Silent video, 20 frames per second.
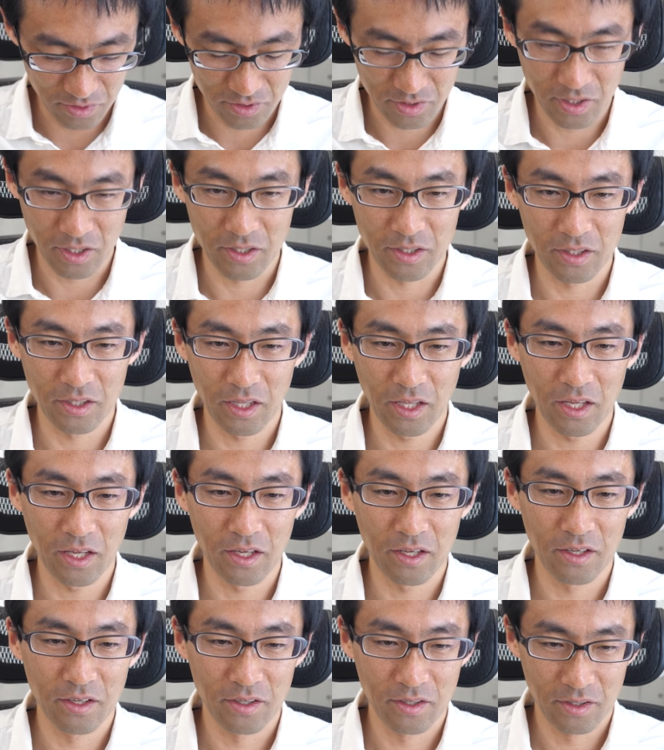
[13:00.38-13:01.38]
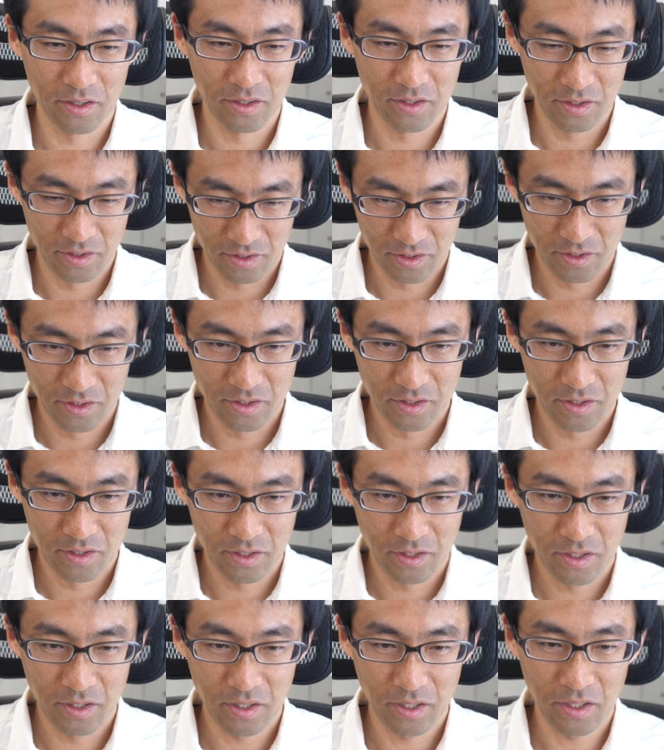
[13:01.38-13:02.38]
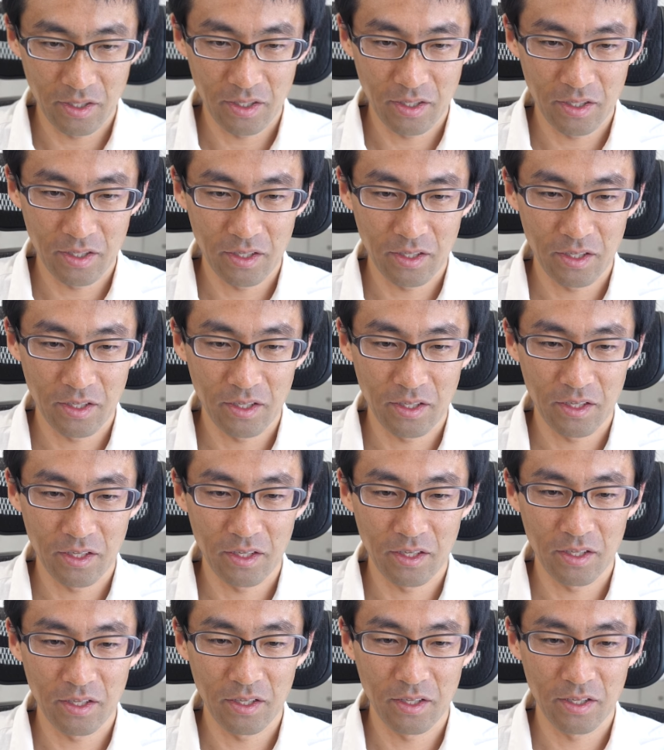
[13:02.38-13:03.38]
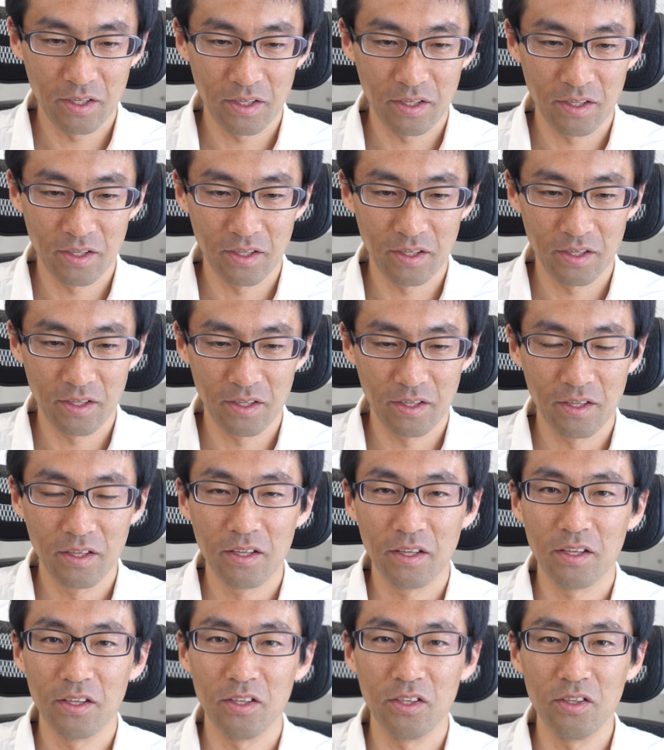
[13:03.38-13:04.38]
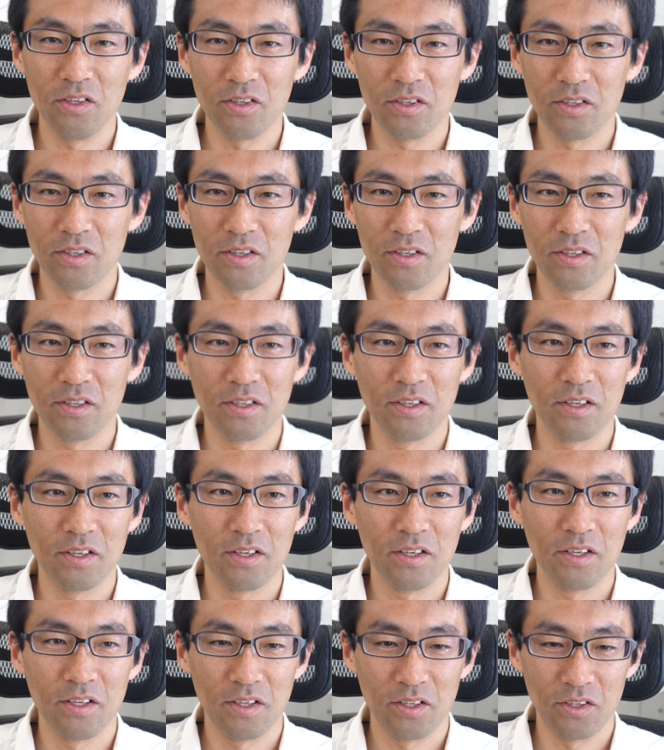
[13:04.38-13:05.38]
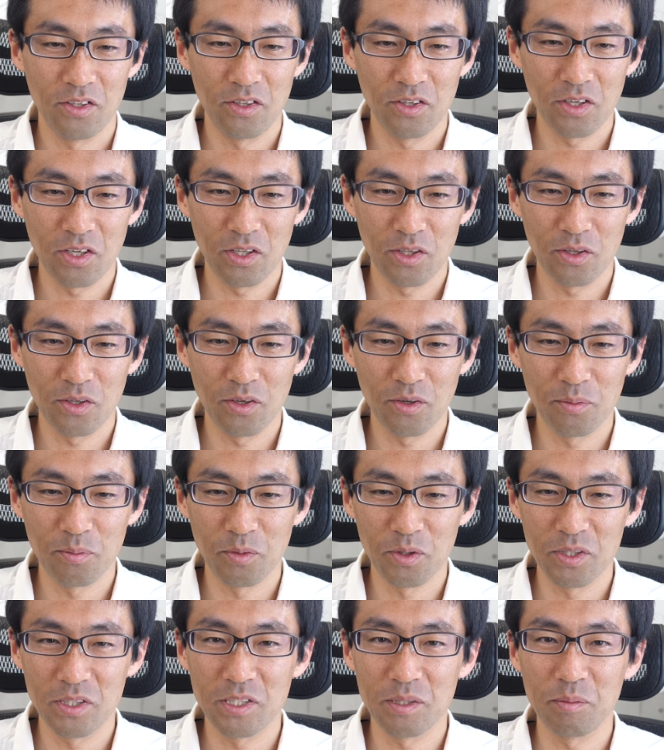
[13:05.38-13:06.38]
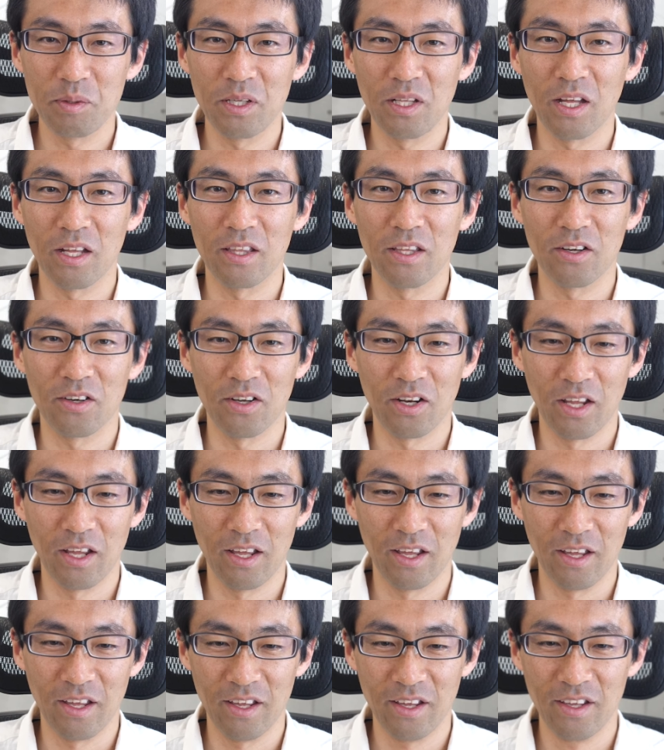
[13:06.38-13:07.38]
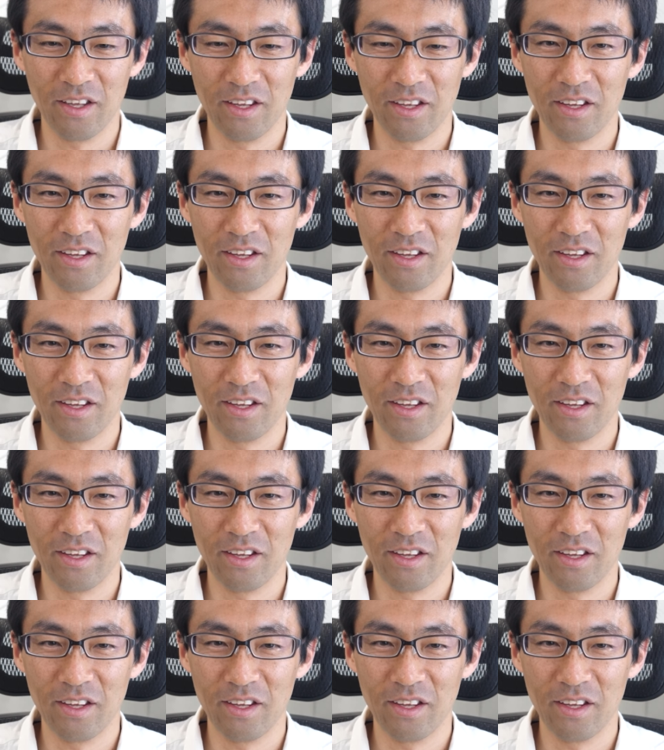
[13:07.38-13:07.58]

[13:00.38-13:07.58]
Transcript: の3でえー、遊戯の4も 1B でやってくれ